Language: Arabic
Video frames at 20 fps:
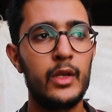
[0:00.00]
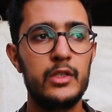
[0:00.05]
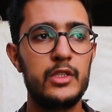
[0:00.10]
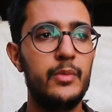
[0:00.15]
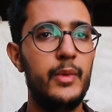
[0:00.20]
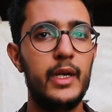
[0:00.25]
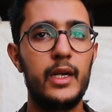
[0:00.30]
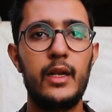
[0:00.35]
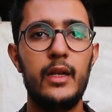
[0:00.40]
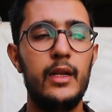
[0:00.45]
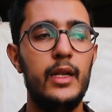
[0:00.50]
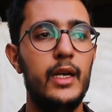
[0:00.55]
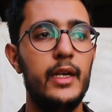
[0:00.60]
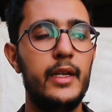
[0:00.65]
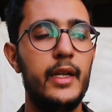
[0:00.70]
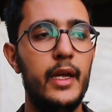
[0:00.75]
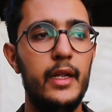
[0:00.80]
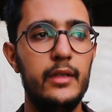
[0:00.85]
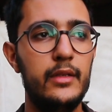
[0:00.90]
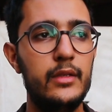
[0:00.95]
تبارك الله
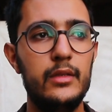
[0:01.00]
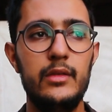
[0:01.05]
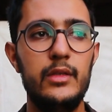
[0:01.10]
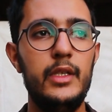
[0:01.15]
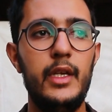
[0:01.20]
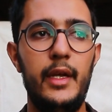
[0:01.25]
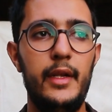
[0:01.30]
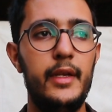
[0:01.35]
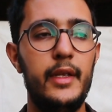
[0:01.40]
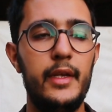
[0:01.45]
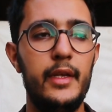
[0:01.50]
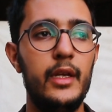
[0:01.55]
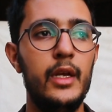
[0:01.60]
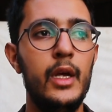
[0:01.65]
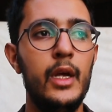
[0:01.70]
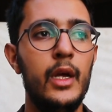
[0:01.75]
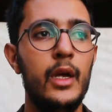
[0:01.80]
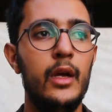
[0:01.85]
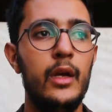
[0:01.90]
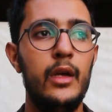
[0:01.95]
كان يعني
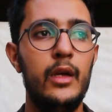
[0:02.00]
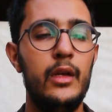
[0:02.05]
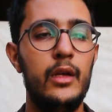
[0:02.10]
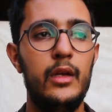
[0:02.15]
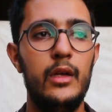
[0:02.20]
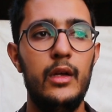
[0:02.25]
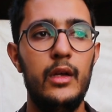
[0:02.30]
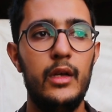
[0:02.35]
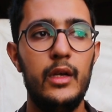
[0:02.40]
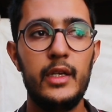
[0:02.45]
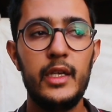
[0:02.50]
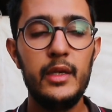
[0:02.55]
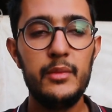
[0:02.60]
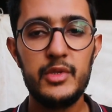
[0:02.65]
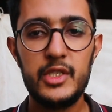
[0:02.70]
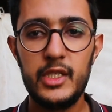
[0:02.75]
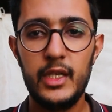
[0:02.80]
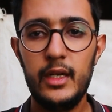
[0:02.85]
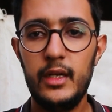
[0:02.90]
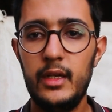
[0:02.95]
آه،
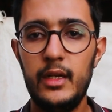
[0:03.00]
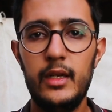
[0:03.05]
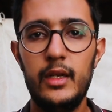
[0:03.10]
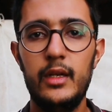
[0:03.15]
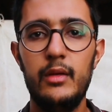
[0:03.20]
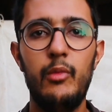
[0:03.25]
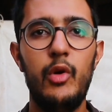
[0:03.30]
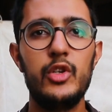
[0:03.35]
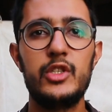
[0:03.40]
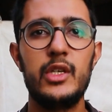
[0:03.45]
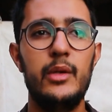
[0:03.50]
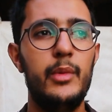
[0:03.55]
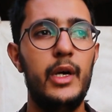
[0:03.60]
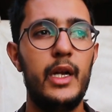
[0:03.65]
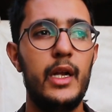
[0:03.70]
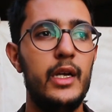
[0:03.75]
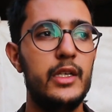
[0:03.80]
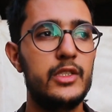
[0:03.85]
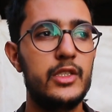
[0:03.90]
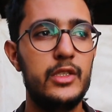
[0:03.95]
كيمشي
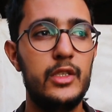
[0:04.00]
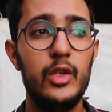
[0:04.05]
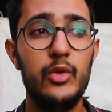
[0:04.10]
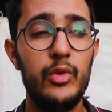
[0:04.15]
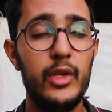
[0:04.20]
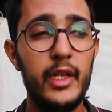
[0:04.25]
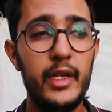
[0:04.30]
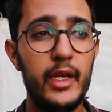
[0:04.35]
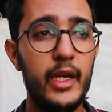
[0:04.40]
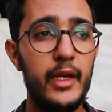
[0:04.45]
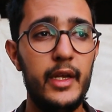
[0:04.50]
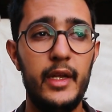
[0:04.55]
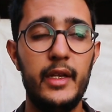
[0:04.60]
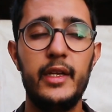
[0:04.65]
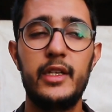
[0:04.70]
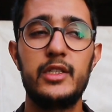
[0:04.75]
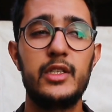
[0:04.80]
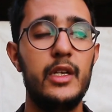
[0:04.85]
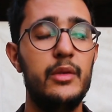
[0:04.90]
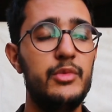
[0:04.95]
للمؤتمرات الدوليه يعني
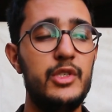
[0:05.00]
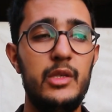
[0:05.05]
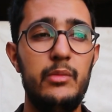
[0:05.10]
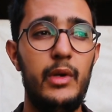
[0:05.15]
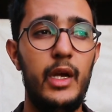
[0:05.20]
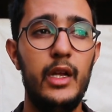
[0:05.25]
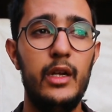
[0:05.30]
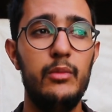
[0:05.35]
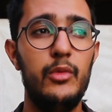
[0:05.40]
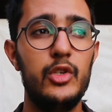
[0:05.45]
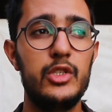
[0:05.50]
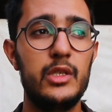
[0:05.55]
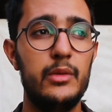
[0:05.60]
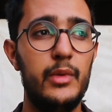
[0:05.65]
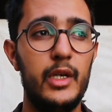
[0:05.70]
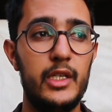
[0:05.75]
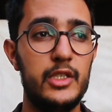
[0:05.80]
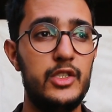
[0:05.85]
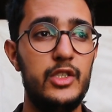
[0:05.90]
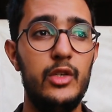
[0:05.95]
كنت كنمشي معاه
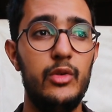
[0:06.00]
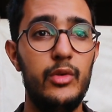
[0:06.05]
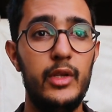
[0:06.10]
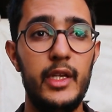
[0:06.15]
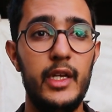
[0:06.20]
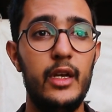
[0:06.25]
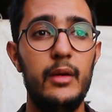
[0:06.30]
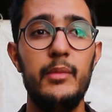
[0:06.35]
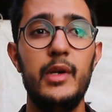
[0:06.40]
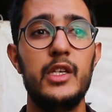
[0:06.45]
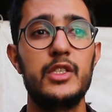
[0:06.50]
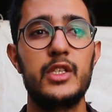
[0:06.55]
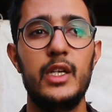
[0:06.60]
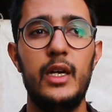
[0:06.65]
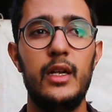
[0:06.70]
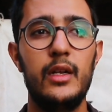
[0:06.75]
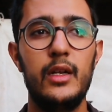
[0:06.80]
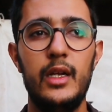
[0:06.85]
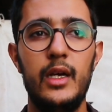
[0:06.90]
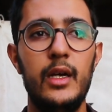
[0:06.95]
للمؤتمرات الدوليه ما
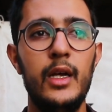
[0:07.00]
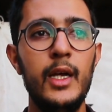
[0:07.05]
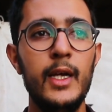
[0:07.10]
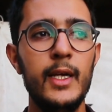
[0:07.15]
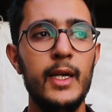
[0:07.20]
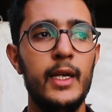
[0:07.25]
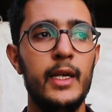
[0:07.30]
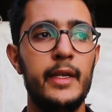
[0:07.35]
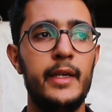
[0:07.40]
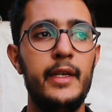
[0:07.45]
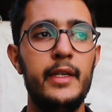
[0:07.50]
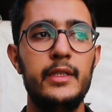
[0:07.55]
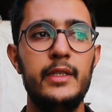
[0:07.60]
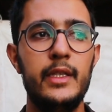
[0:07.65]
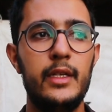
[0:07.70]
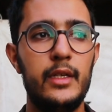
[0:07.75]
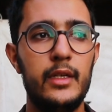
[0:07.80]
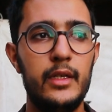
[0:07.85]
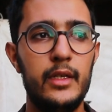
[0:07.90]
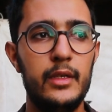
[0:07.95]
شاء الله
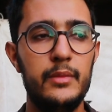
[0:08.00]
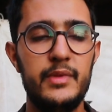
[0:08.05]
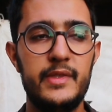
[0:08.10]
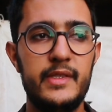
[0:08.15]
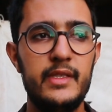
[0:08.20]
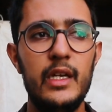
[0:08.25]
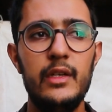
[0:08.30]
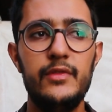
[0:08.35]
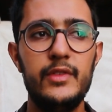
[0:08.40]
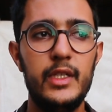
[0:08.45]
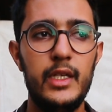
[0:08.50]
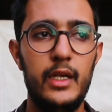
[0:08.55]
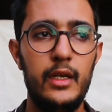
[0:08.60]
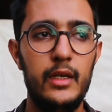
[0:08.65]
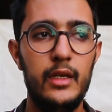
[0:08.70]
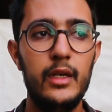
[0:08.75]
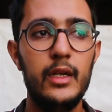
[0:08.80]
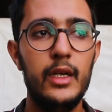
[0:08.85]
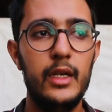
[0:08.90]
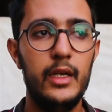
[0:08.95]
كيدير بزاف
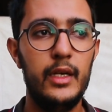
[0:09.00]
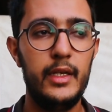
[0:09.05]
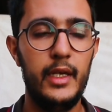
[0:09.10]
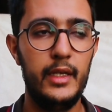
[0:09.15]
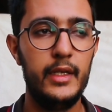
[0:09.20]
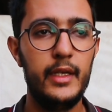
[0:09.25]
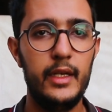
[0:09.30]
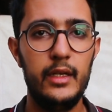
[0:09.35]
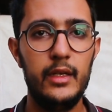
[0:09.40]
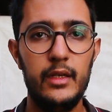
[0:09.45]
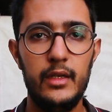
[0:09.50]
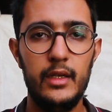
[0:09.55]
ديال يعني